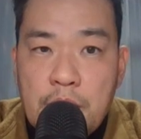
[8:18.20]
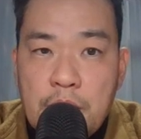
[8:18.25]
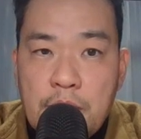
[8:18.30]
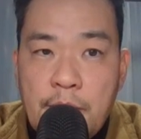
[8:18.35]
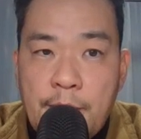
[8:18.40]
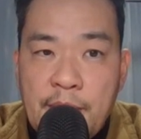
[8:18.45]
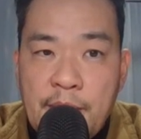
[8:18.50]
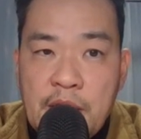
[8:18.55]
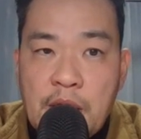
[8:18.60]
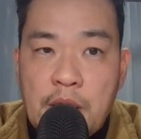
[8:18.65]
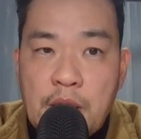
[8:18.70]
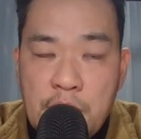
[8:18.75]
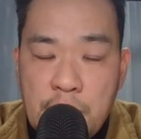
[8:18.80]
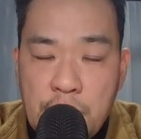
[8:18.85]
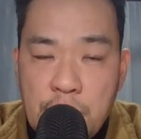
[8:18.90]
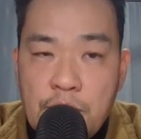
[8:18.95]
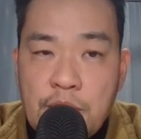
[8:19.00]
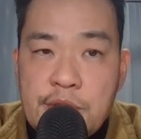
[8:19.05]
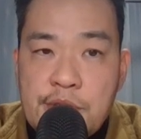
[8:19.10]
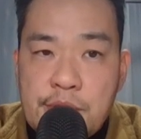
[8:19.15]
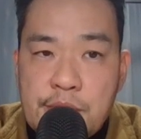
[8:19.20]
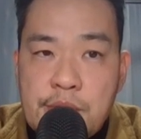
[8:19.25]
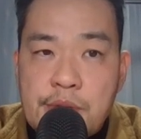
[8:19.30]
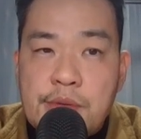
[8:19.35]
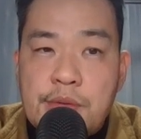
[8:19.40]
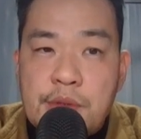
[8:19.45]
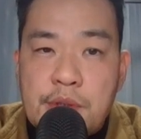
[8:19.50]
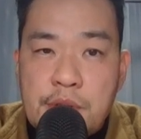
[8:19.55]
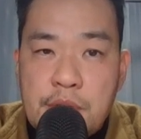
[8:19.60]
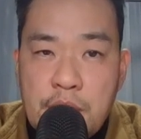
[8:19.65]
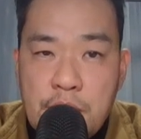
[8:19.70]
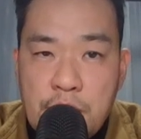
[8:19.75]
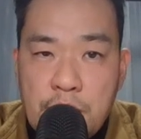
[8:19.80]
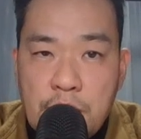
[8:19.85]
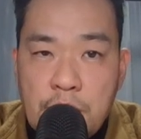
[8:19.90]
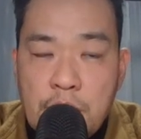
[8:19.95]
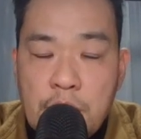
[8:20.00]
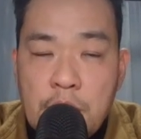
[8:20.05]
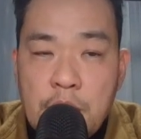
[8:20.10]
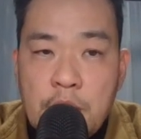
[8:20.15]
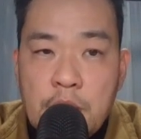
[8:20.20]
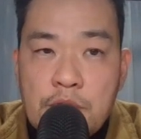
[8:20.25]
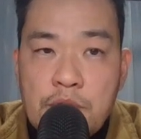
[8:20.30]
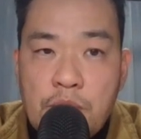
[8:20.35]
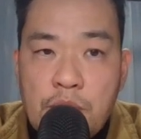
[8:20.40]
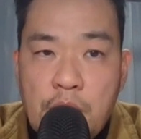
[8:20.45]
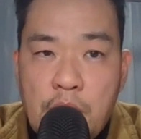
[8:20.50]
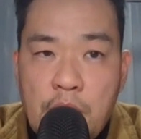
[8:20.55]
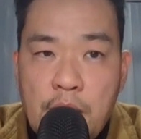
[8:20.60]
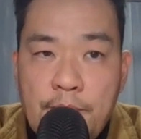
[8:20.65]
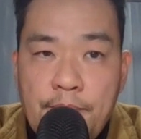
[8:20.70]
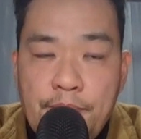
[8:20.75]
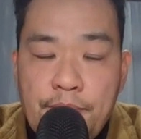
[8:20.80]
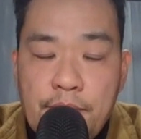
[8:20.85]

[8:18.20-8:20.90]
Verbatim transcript: まあ、まだ引用は続くんですけど、そのね、